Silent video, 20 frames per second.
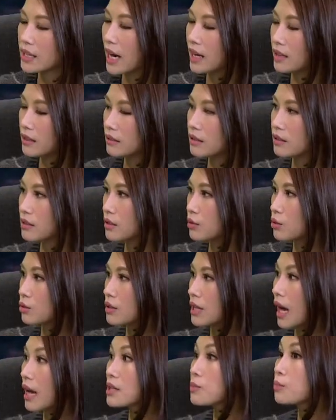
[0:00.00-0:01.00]
件，他可能是就
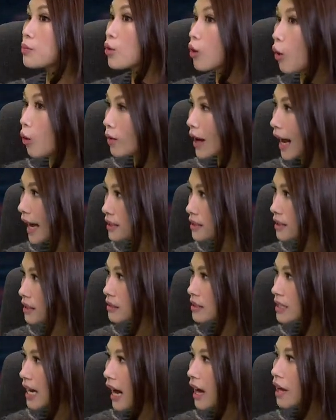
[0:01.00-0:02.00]
是他是不公开
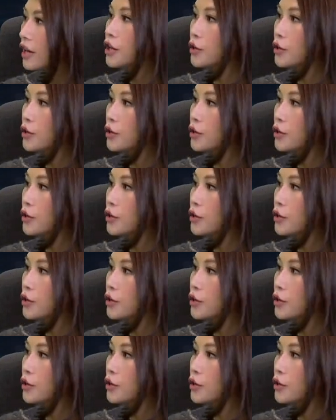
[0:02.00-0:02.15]
审查，